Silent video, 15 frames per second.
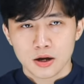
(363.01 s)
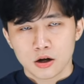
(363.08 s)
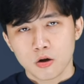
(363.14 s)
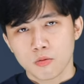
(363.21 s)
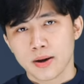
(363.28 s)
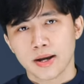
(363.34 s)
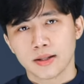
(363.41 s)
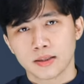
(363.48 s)
không
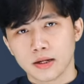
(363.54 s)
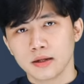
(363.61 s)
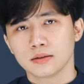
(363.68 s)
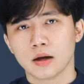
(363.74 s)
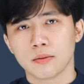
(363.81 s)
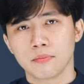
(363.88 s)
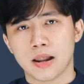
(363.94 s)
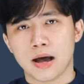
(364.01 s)
hề tĩnh
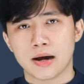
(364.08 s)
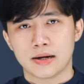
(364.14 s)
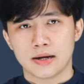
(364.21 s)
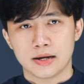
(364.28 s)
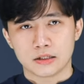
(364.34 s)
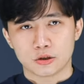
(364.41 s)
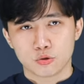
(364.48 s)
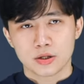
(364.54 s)
tâm lại
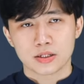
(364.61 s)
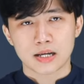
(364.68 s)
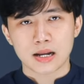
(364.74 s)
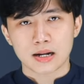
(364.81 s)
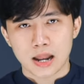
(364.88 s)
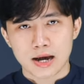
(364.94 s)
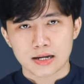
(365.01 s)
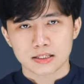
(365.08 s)
để suy xét
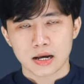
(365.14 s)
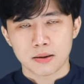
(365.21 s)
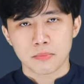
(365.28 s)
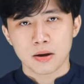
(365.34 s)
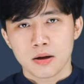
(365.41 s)
lại xem